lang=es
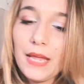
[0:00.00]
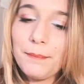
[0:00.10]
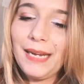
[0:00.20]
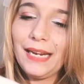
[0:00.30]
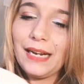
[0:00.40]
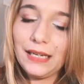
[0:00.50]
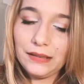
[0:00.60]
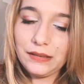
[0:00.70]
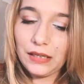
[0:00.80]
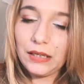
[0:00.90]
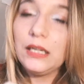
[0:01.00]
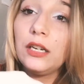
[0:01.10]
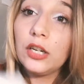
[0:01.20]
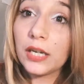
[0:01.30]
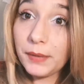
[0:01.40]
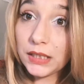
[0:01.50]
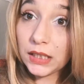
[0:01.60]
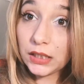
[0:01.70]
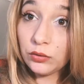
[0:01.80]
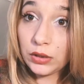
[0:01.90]
me encanta. Lo que
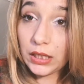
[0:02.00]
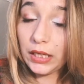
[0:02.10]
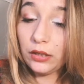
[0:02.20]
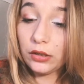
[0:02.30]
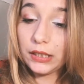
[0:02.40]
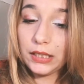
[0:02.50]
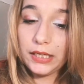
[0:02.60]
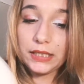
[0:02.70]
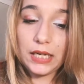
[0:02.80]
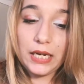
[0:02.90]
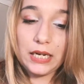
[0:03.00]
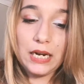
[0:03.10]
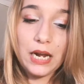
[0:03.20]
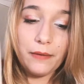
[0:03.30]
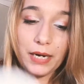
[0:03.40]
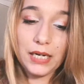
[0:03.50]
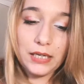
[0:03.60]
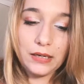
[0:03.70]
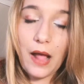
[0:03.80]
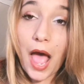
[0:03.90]
pasa que es un tejido que tenéis que
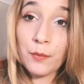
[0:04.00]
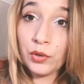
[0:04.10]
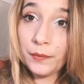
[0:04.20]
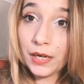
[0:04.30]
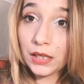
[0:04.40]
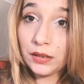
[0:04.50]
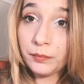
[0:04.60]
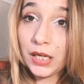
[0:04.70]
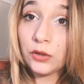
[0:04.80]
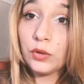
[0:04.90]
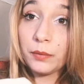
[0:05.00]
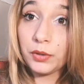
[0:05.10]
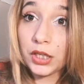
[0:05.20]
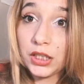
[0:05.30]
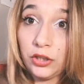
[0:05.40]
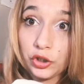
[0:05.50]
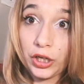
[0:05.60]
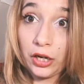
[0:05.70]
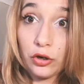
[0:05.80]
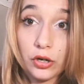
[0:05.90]
lavar a muy baja temperatura porque si no
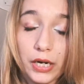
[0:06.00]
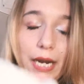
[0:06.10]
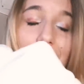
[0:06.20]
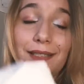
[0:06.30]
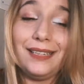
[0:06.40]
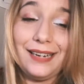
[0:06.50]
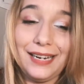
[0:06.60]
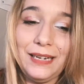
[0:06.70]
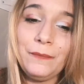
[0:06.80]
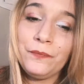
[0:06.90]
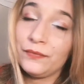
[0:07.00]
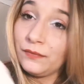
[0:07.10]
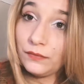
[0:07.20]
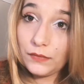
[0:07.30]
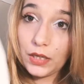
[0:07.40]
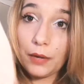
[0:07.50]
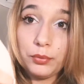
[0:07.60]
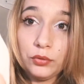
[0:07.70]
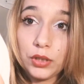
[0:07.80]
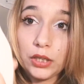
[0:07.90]
se encoge, así que
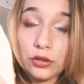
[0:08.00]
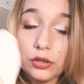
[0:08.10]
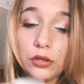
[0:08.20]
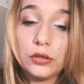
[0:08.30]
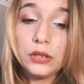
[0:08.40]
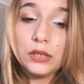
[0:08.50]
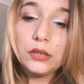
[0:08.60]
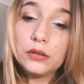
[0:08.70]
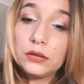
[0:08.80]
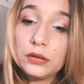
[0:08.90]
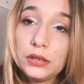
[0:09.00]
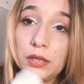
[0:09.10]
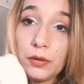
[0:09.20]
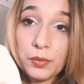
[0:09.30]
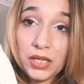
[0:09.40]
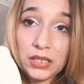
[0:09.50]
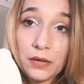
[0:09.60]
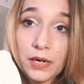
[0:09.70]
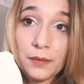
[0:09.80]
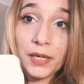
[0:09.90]
apuntároslo. Si lo podéis
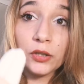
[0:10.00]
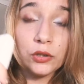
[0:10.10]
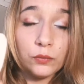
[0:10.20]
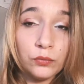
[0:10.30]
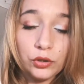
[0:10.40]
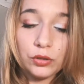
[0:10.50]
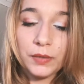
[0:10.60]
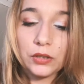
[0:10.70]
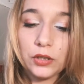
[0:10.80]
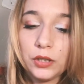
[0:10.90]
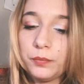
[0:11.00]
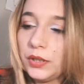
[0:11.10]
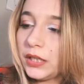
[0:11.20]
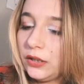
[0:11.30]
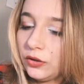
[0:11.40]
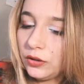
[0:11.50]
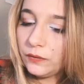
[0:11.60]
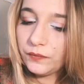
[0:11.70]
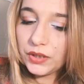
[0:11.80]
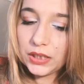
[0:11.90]
lavar a mano, mucho mejor porque no
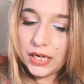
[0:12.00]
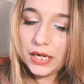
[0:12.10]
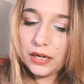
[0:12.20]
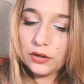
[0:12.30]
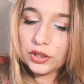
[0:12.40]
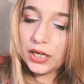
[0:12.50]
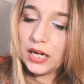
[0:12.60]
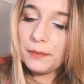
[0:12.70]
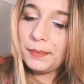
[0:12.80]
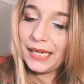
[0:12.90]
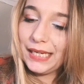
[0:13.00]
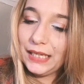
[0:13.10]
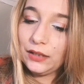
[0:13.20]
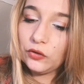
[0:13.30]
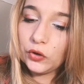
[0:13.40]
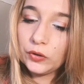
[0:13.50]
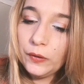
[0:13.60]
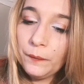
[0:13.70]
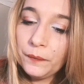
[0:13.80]
se os hará pequeñito.